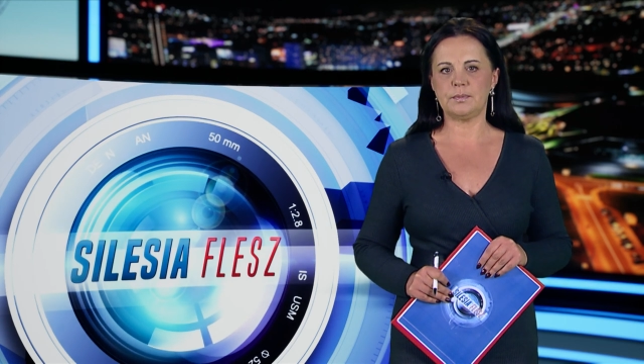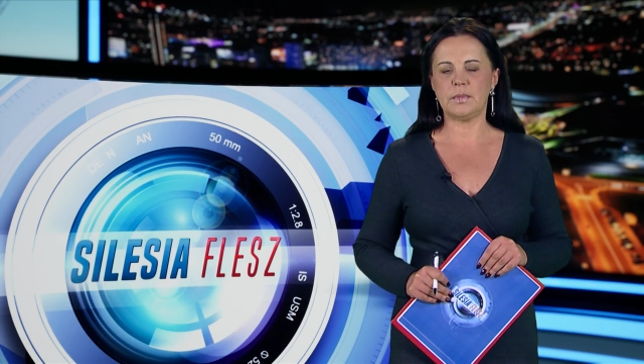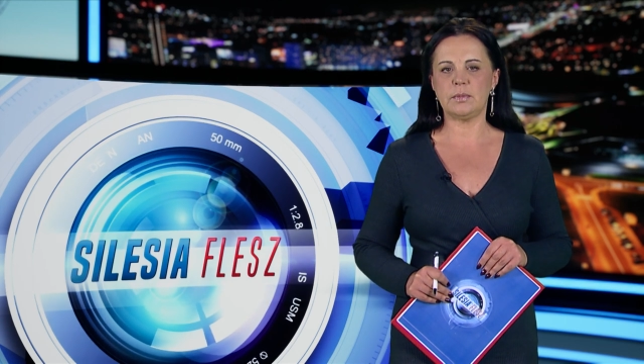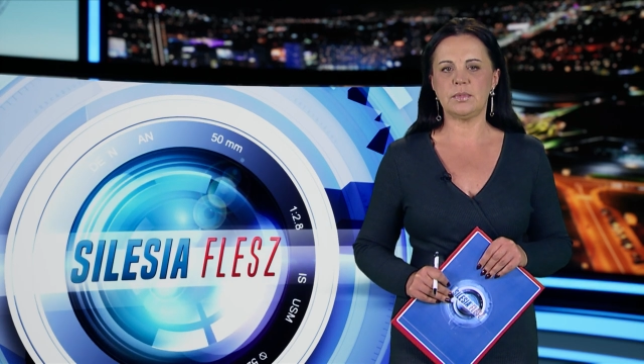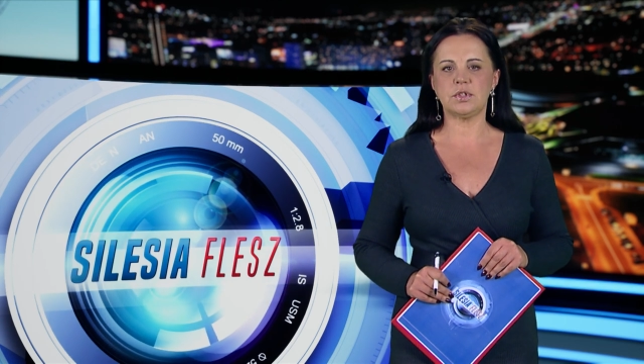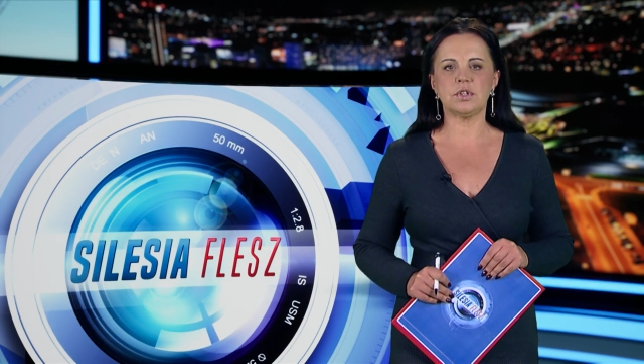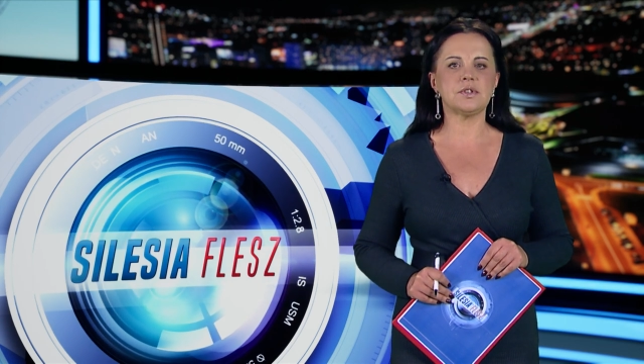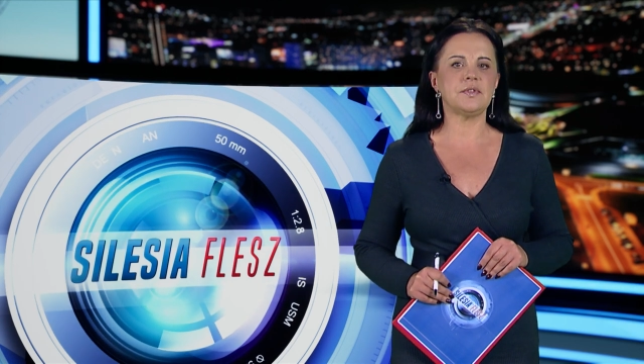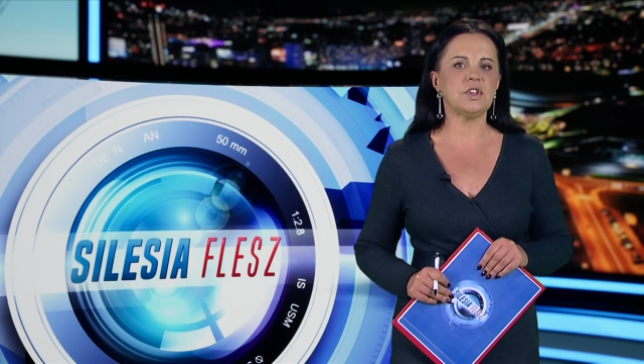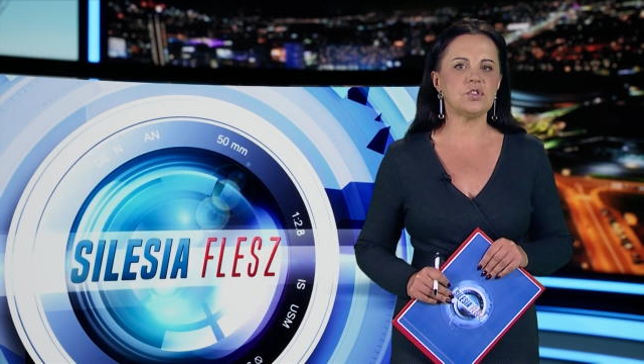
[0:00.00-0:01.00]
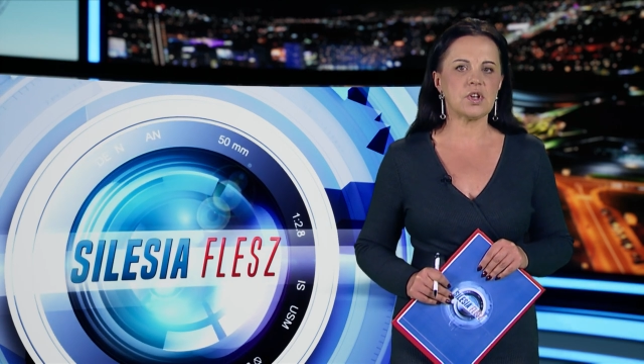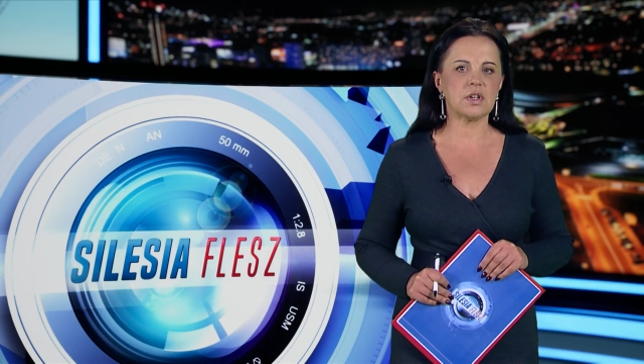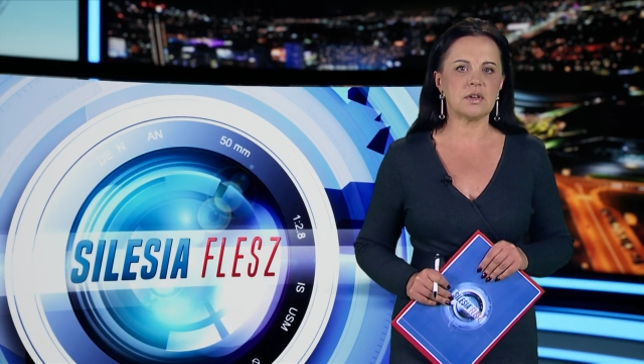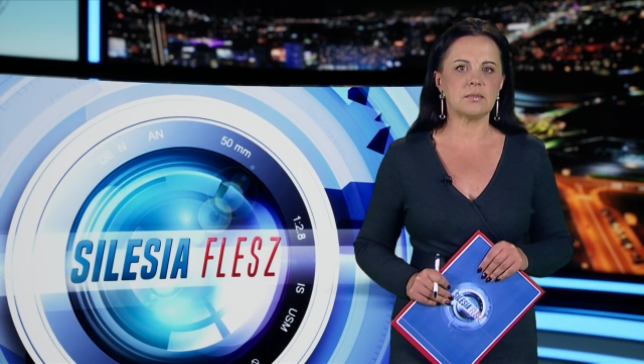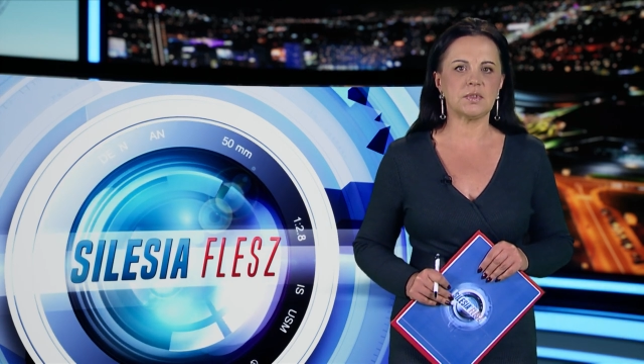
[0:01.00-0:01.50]
ma być
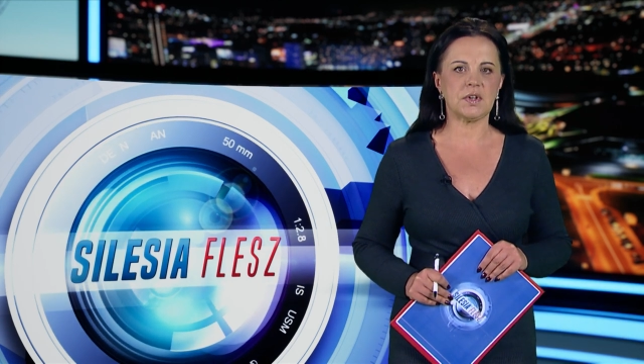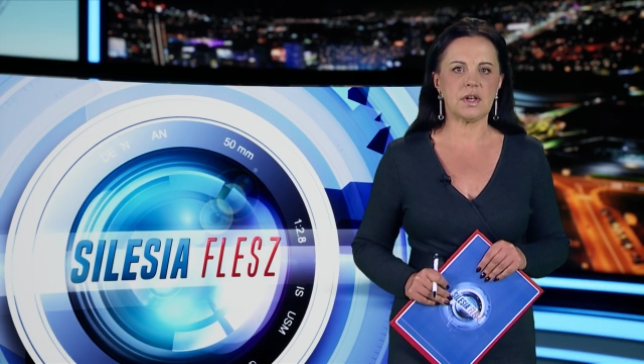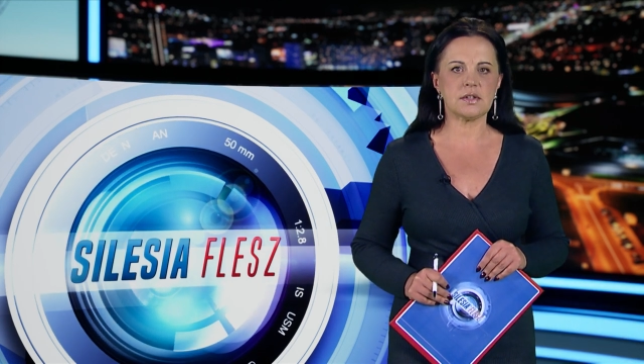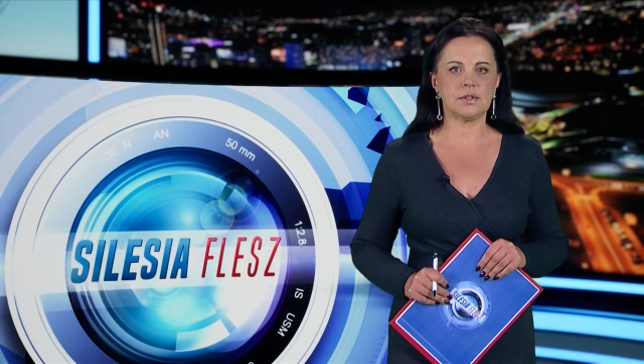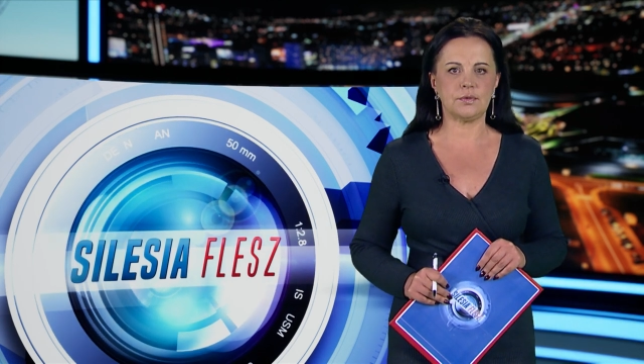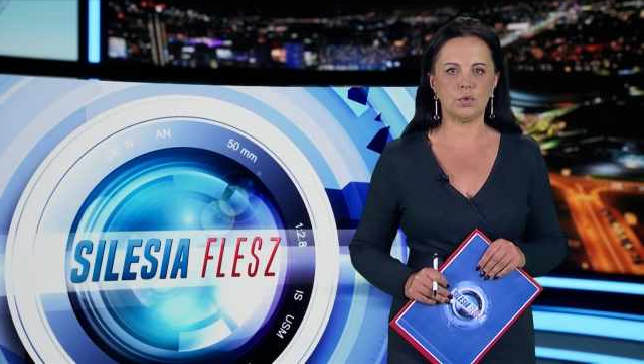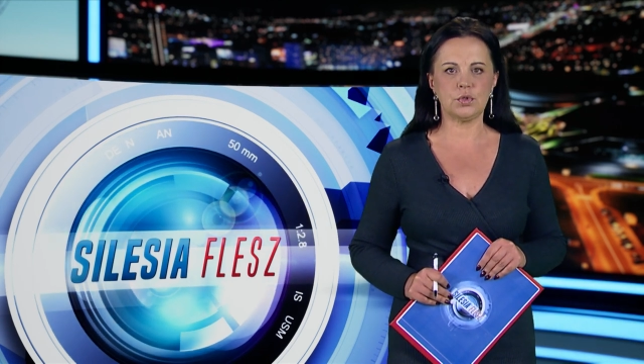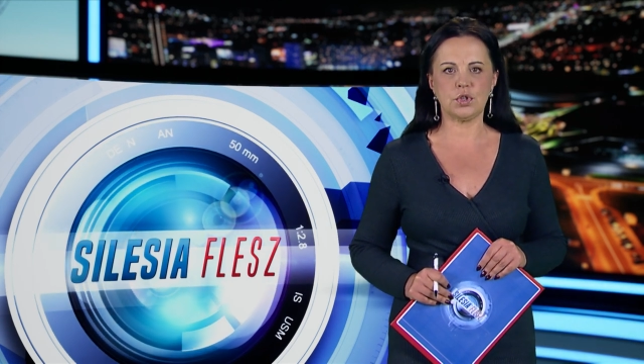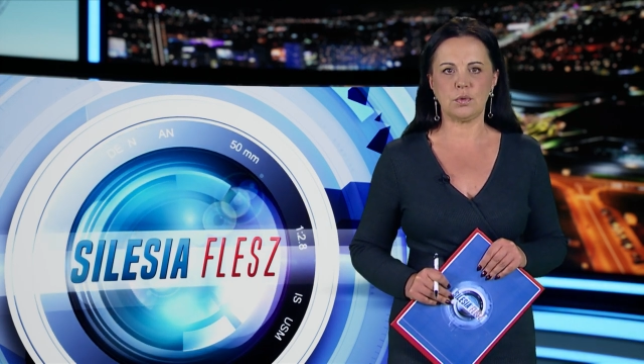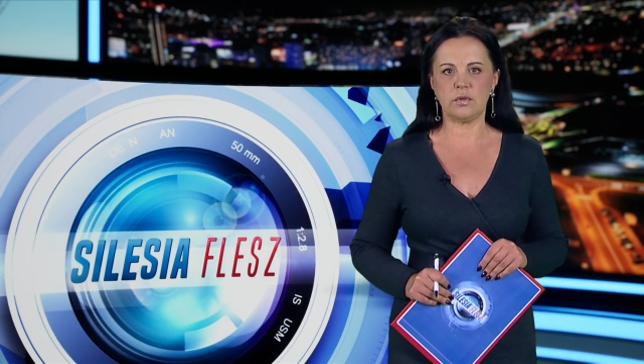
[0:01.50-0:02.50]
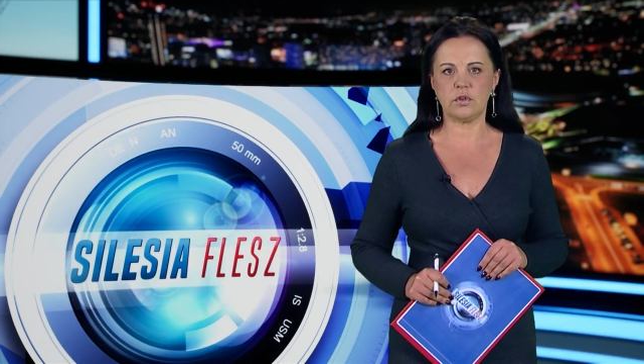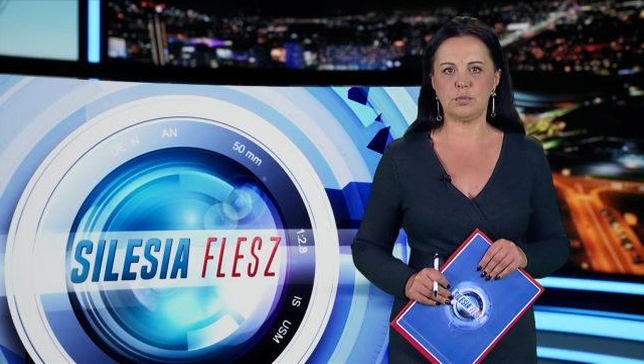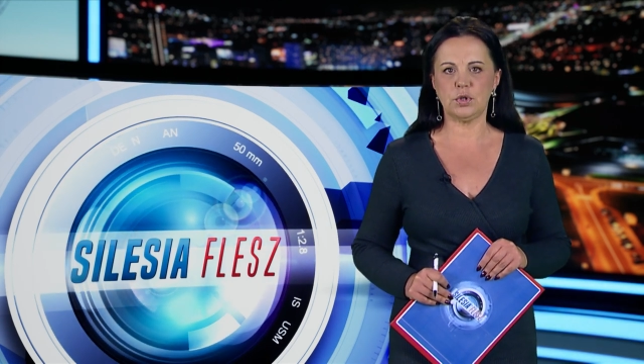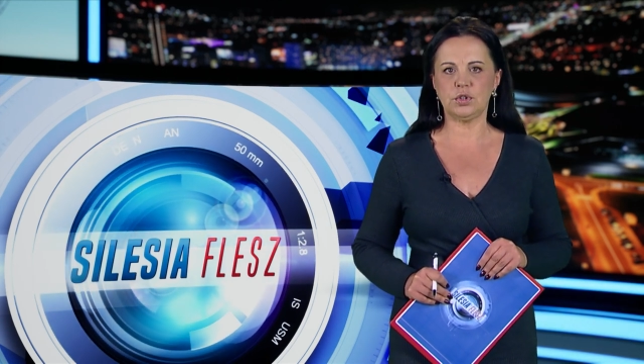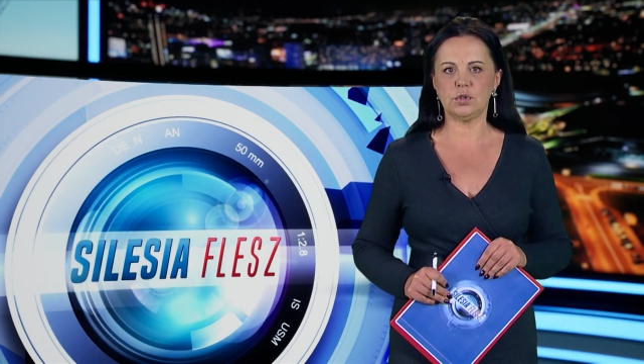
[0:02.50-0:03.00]
zwieńczeniem tras dwóch czołowych
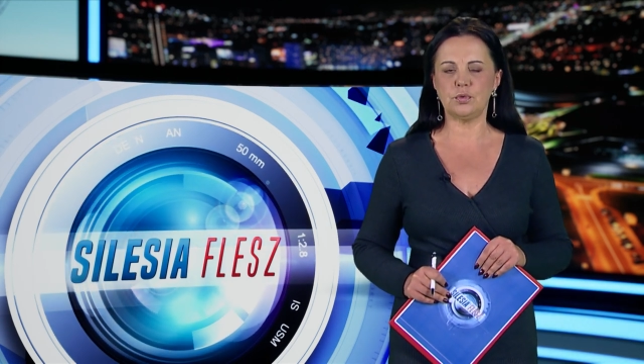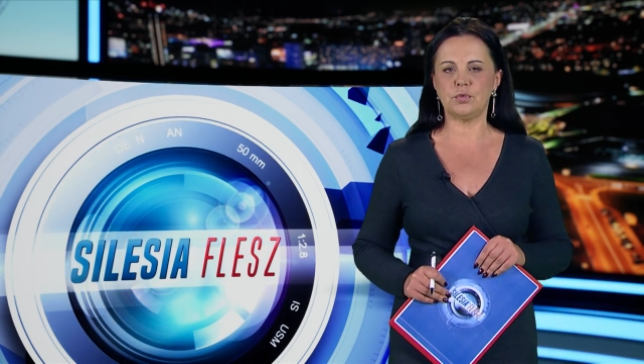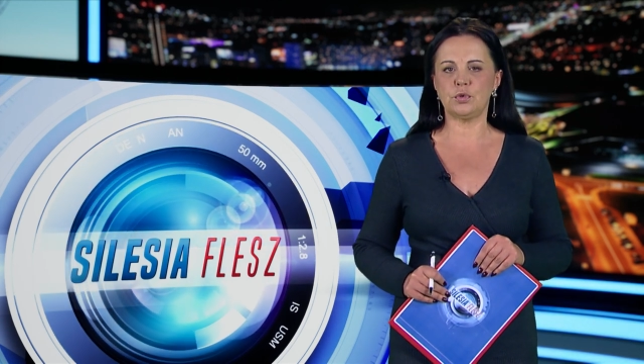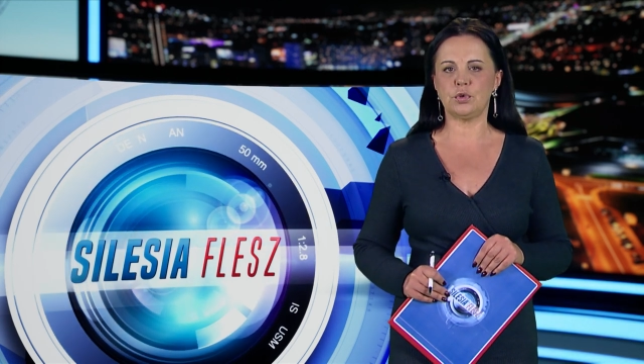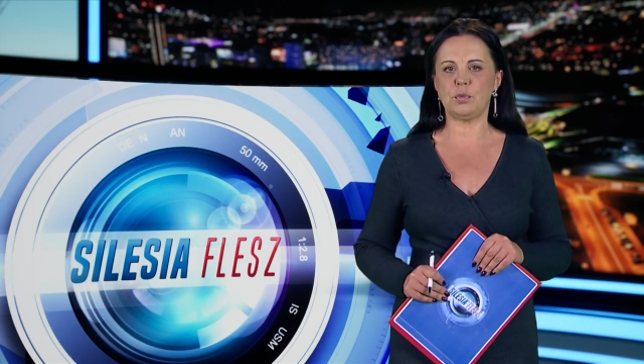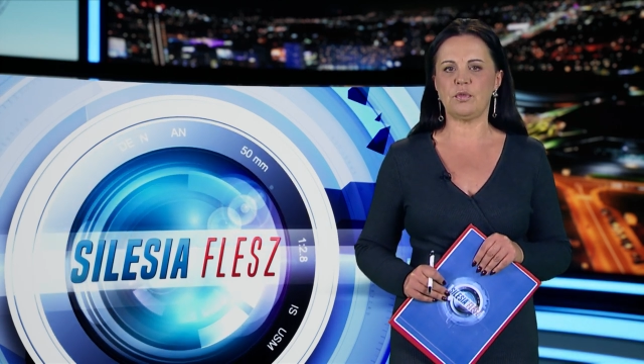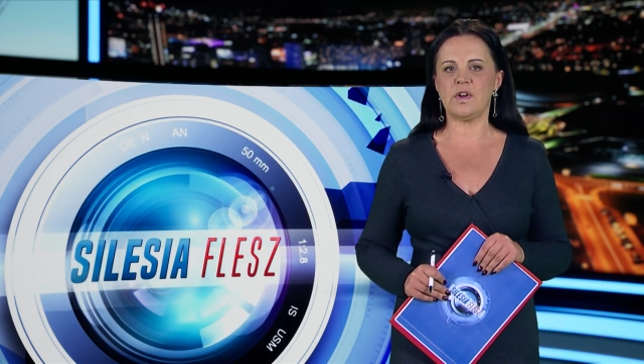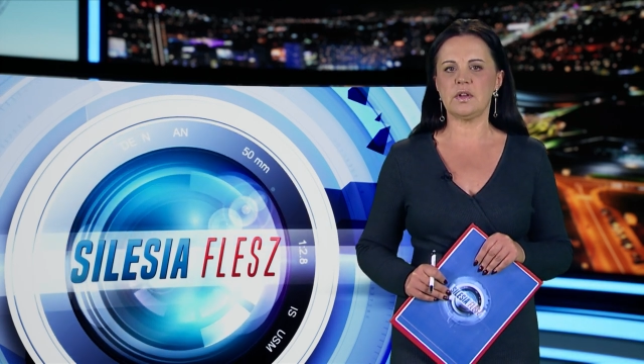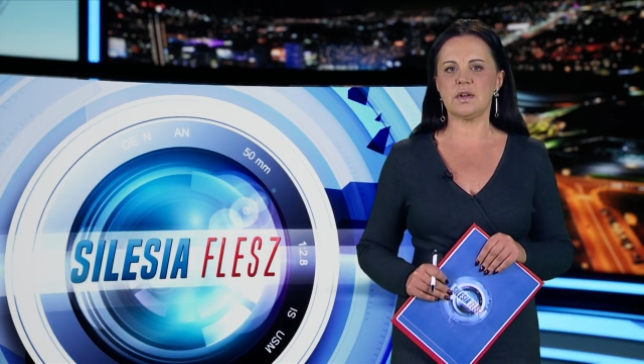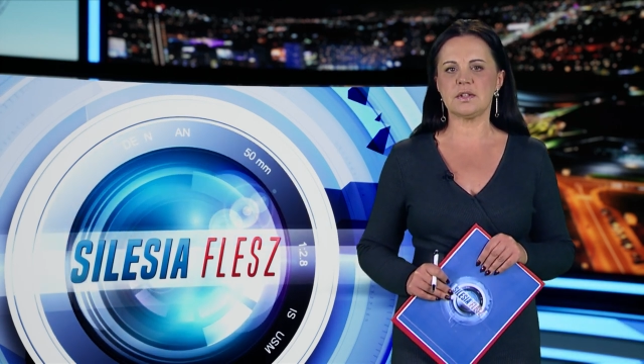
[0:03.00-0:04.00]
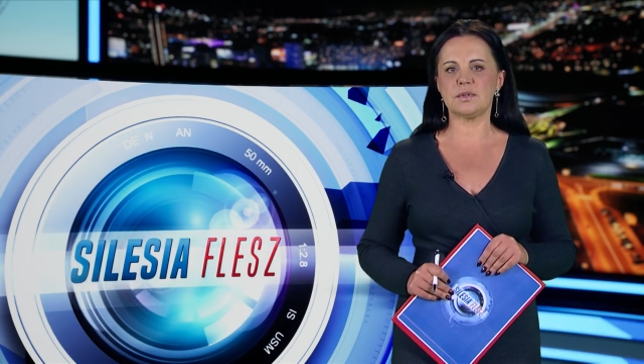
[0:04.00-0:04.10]
polityków ugrupowania